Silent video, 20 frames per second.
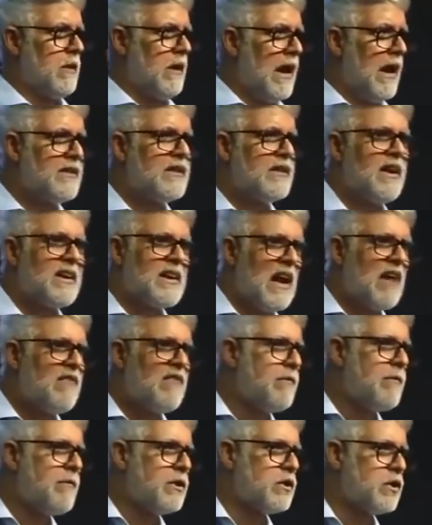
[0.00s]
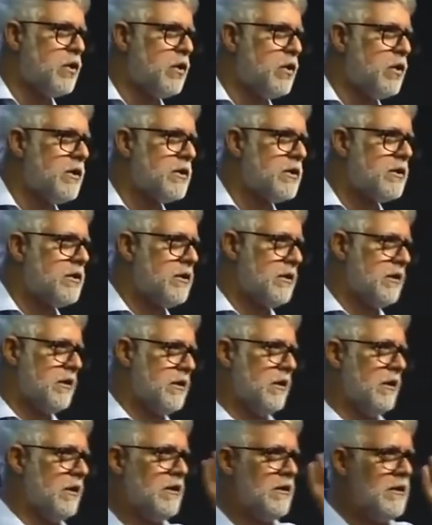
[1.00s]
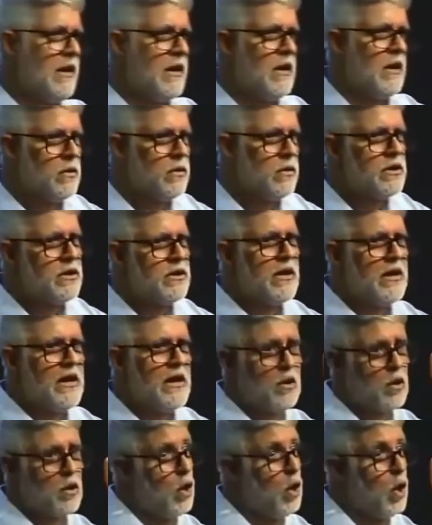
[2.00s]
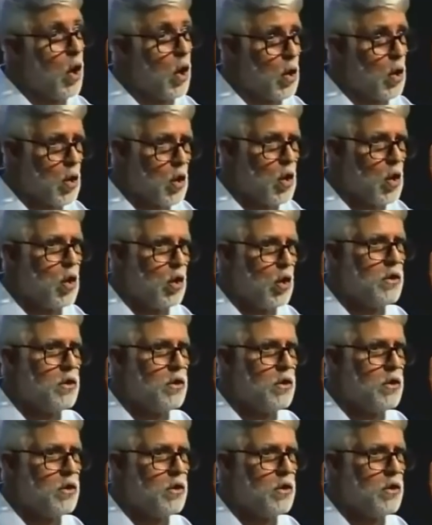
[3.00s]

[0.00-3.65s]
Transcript: atacava pessoas e era considerado louco.